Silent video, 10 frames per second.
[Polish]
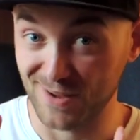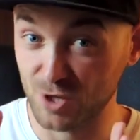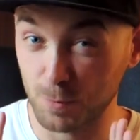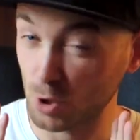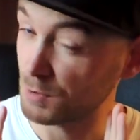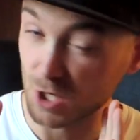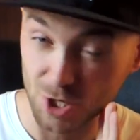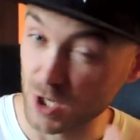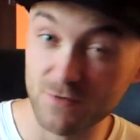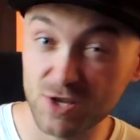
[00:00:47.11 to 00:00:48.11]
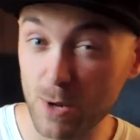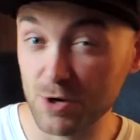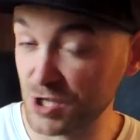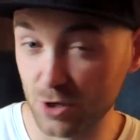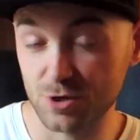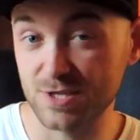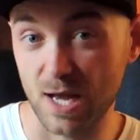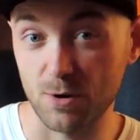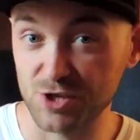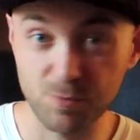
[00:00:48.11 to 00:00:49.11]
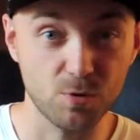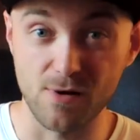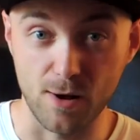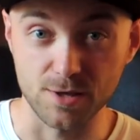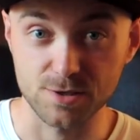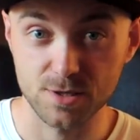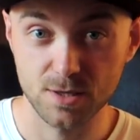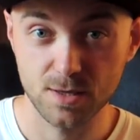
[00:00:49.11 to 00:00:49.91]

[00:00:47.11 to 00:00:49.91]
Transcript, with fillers: Prawdopodobnie się nie widziałeś, nie korzystałeś, nie próbowałeś.